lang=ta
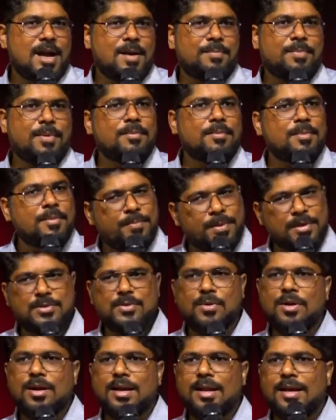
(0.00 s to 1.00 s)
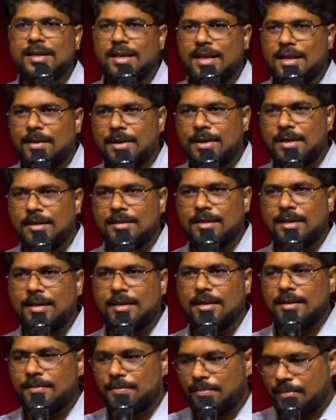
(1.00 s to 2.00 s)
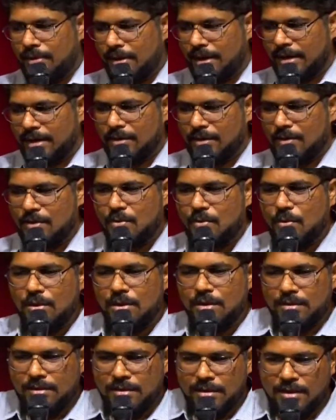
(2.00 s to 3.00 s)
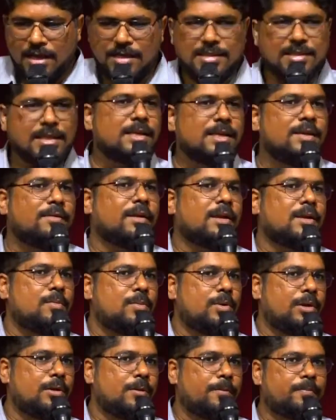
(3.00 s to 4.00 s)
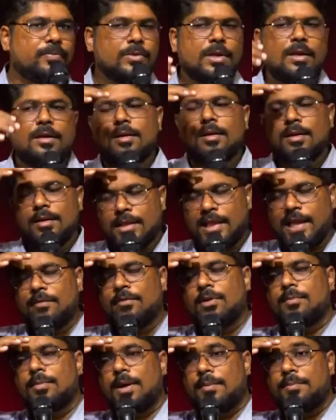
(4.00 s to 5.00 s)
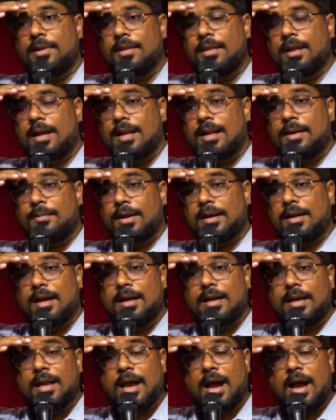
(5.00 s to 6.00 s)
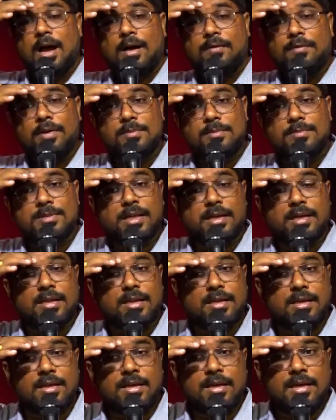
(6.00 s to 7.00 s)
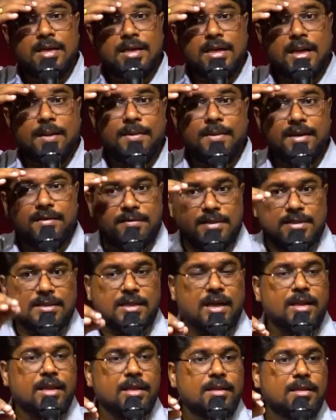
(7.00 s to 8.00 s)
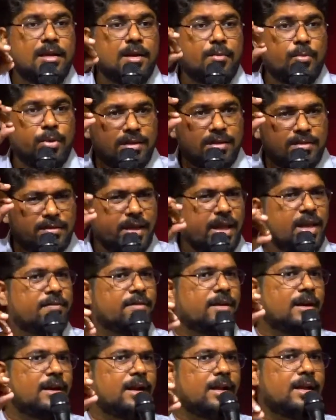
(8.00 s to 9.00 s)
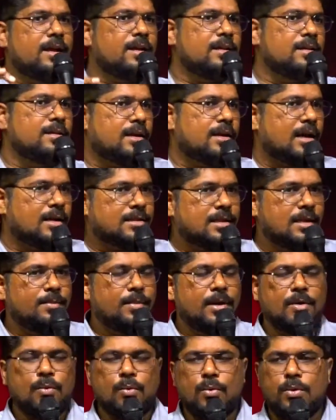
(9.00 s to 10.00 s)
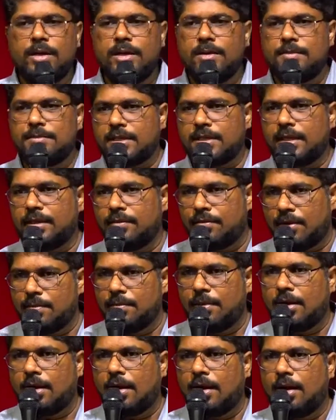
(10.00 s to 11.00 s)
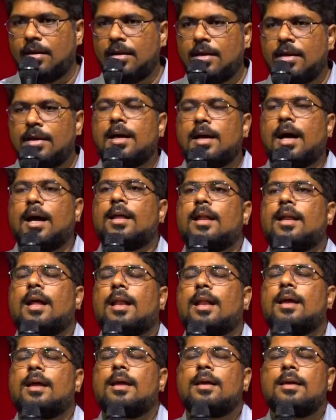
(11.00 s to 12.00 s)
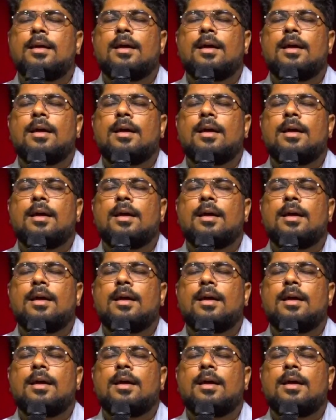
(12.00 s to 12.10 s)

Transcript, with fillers: அப்போ நம்ம பெற்றோர்களாகிய நமக்கு தெரியுது பிள்ளைகளுக்கு கொடுத்து தான் செய்ய வைக்க முடியும் தேவனும் அப்படிதான் நமக்காக யாவையும் செய்து நம்மை விசாரித்து நம்முடைய தேவைகளை அறிந்து கர்த்தர் நமக்கு ஊழியம் செய்ய விரும்புகிறார் அதனால்